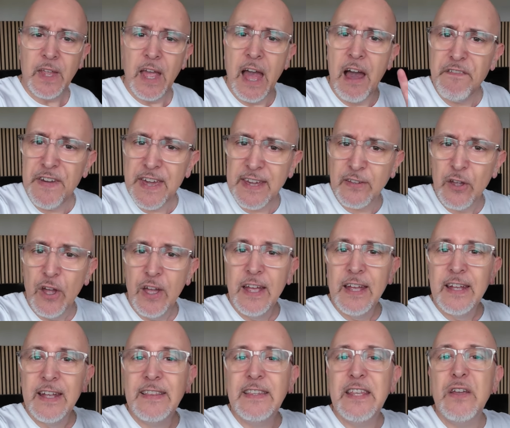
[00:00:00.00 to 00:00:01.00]
avec
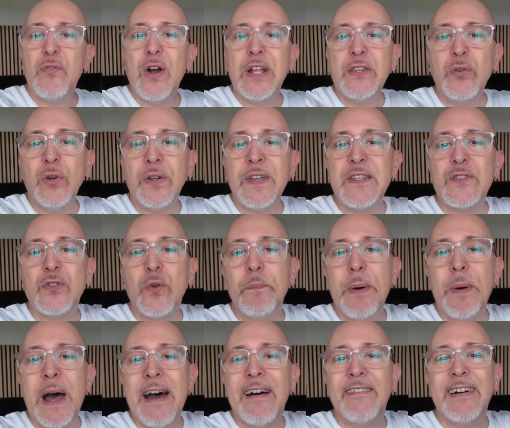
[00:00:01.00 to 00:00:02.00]
des voitures qui sont
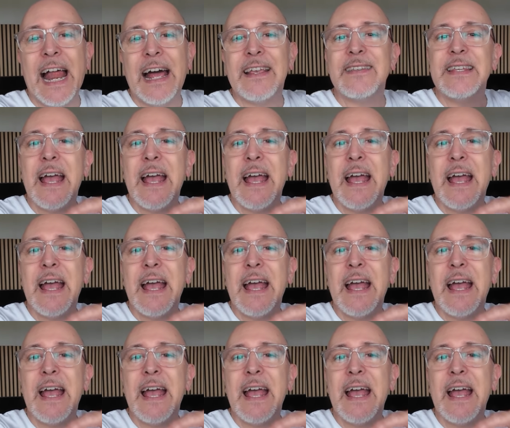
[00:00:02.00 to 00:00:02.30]
pas voilà,